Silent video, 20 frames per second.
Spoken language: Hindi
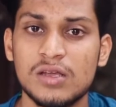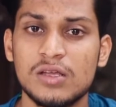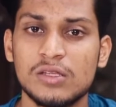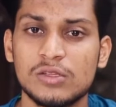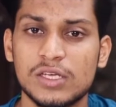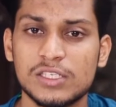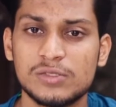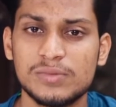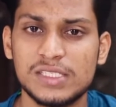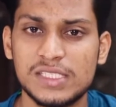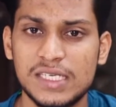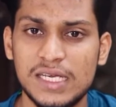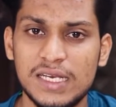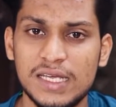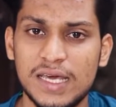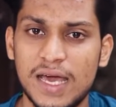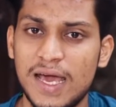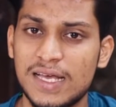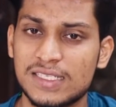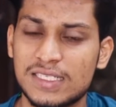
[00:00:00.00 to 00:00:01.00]
तो इसमें सीन
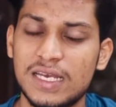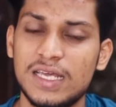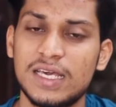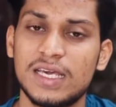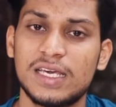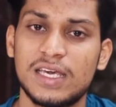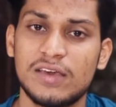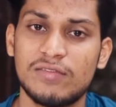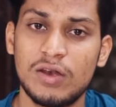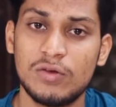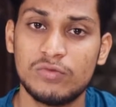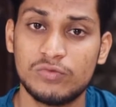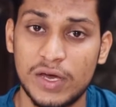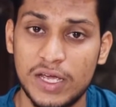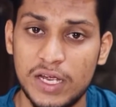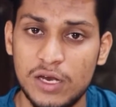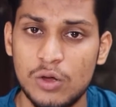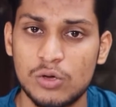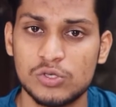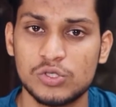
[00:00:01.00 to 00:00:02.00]
क्या है ऐसा नहीं है कि केवल
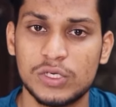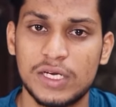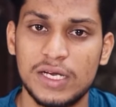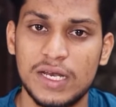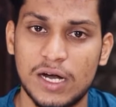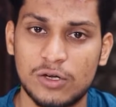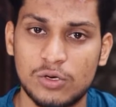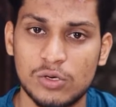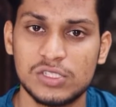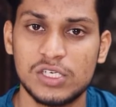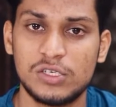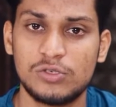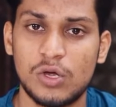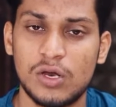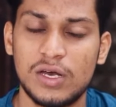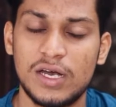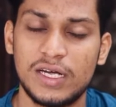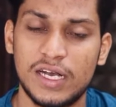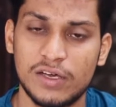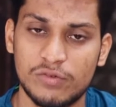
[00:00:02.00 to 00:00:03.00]
वही लोग जो कि लेक्टोज
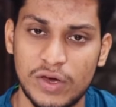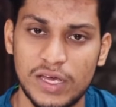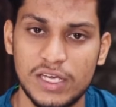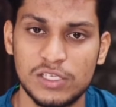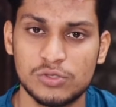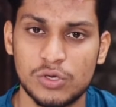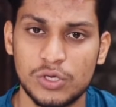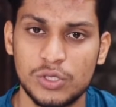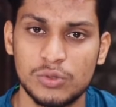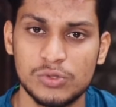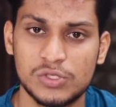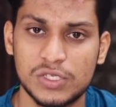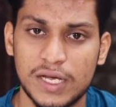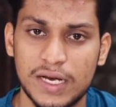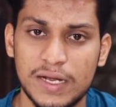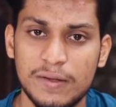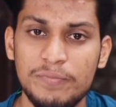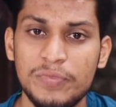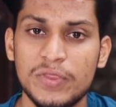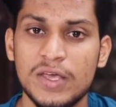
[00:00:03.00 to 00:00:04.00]
इंटॉलेंट है वही इसको यूज़
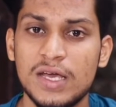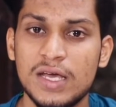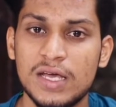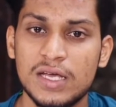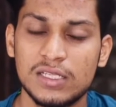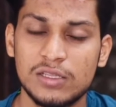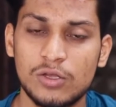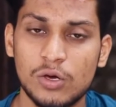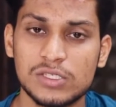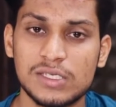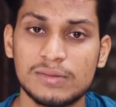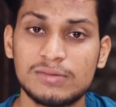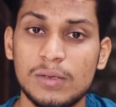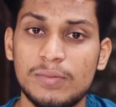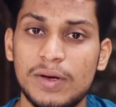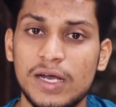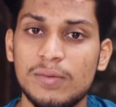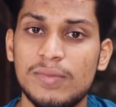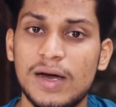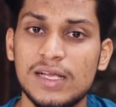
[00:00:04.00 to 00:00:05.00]
करें देखो सबसे
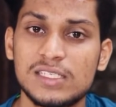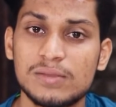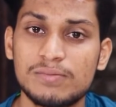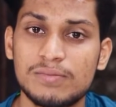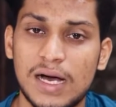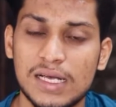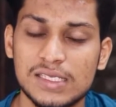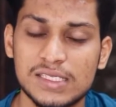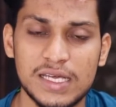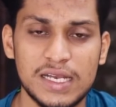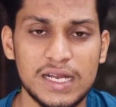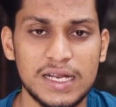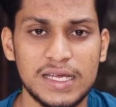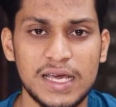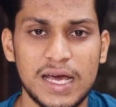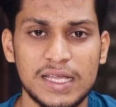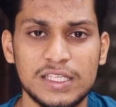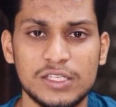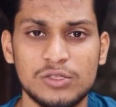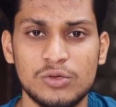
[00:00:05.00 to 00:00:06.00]
बड़ी बात जब मास गेनर की
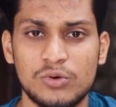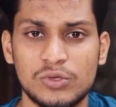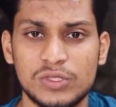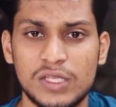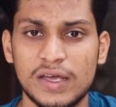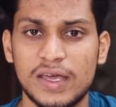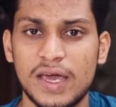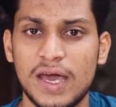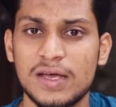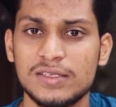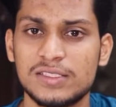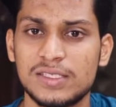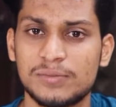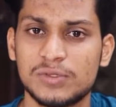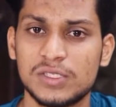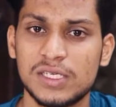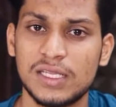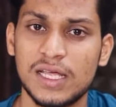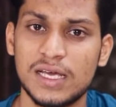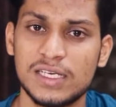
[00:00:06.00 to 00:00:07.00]
आती है तो होता क्या है सबसे
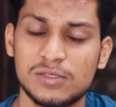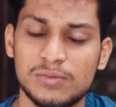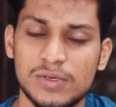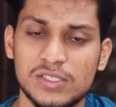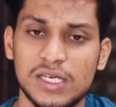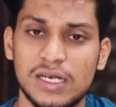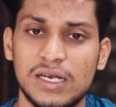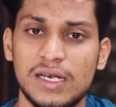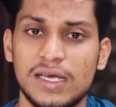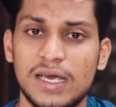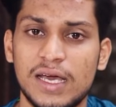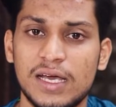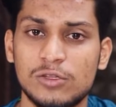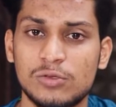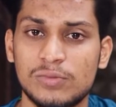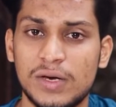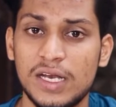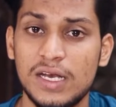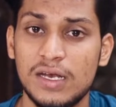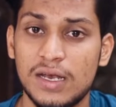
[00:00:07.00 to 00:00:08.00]
ज़्यादा इसमें चल रही है
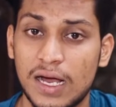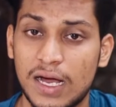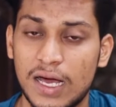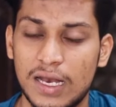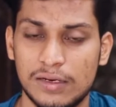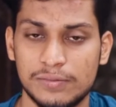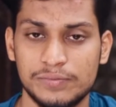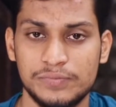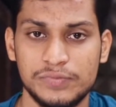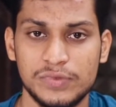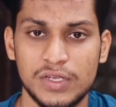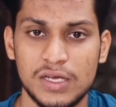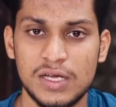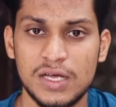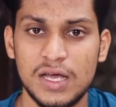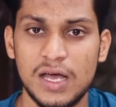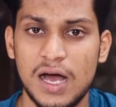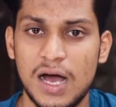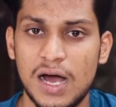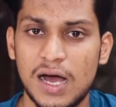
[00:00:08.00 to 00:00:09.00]
तुम्हारी नकल
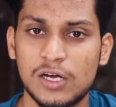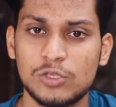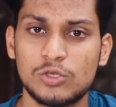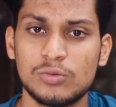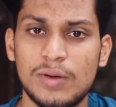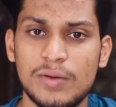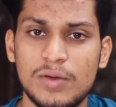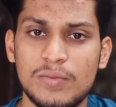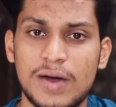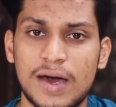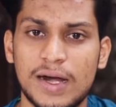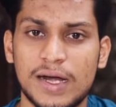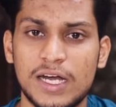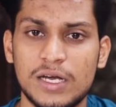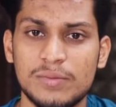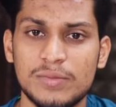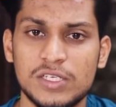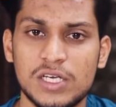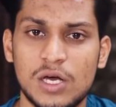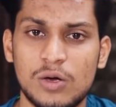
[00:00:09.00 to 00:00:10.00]
अगर तुम अभी मार्केट
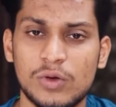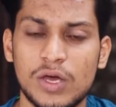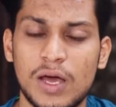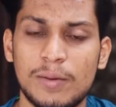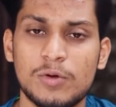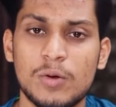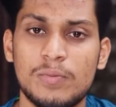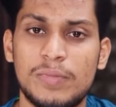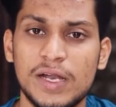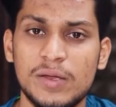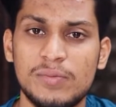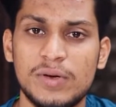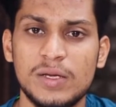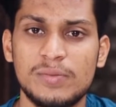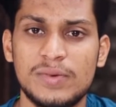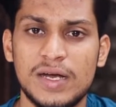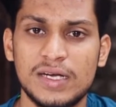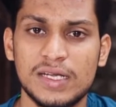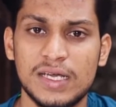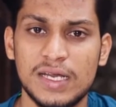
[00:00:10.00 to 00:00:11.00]
में जाओगे आपको बड़े बड़े
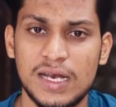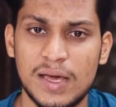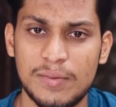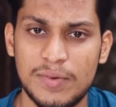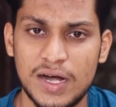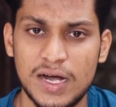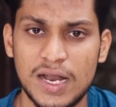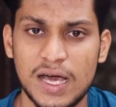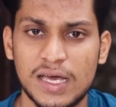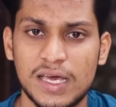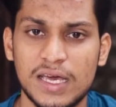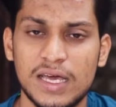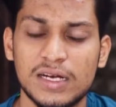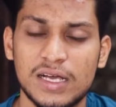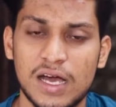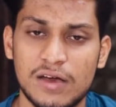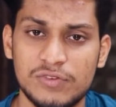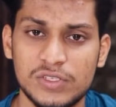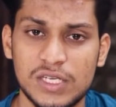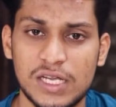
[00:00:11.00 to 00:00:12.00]
ब्रांड के लेब्राडा के एंड
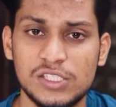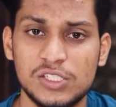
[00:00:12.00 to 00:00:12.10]
काफ़ी सारी